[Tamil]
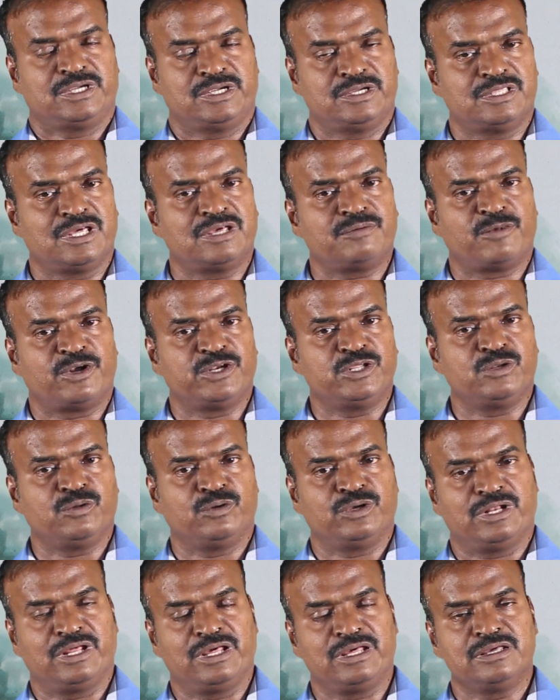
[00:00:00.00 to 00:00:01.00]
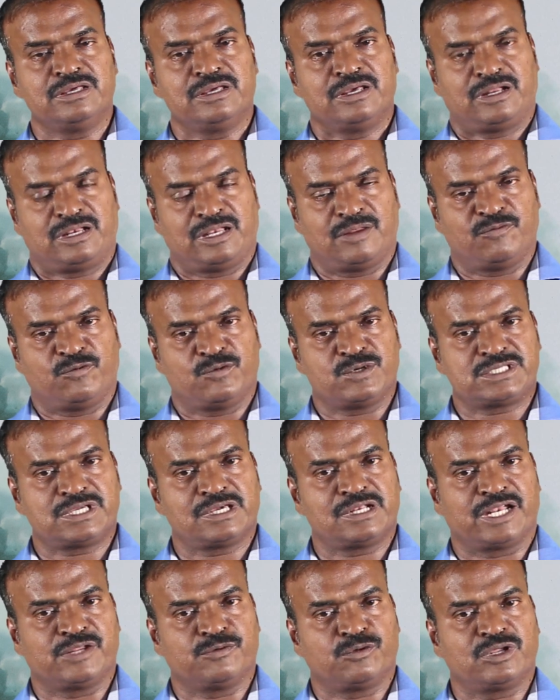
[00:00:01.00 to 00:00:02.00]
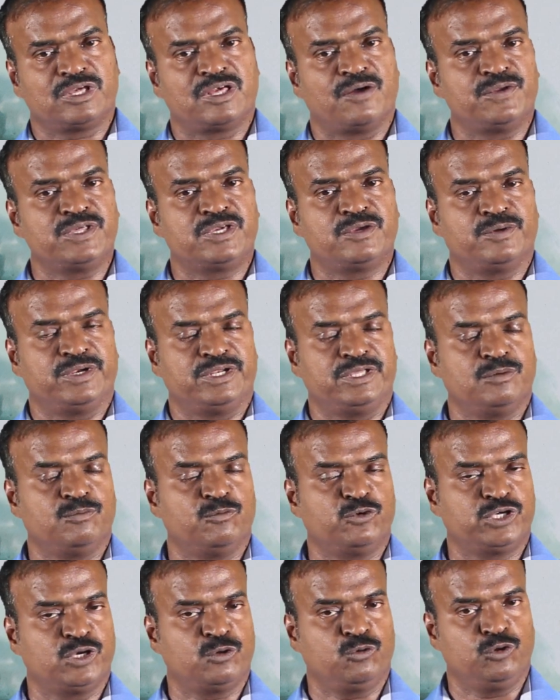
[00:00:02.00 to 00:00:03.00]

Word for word: இதுதான் மடி நோயில் நம்ம விவசாயிகள் அனைவரும் கவனிக்க வேண்டிய முக்கிய